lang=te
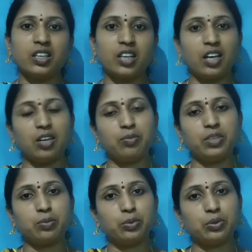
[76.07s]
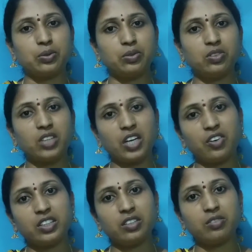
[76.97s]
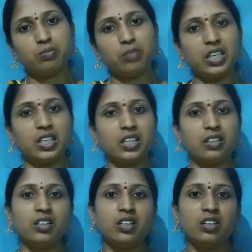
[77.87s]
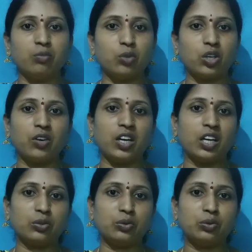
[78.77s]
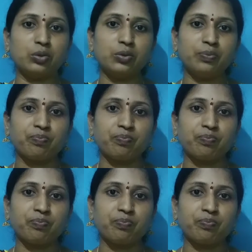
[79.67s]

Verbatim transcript: కాళ్ళ మీద పోసుకుంటూ తర్వాత మెల్లిగా ముఖం అలా రుద్దుతూ